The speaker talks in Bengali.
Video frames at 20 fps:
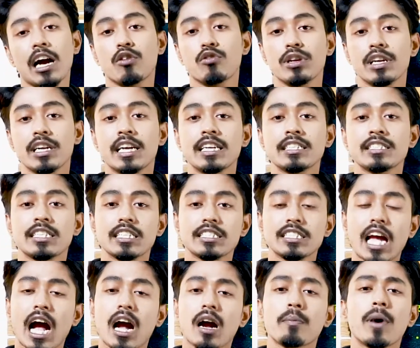নাগরিকের সে
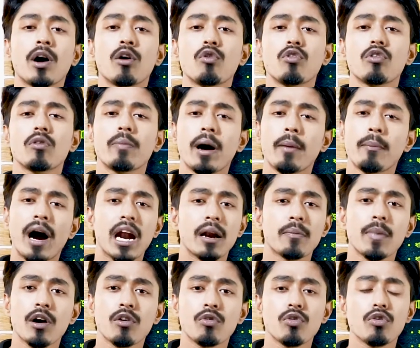চাকমা হোক বা
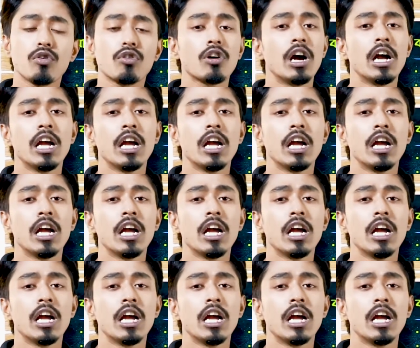মারমা হোক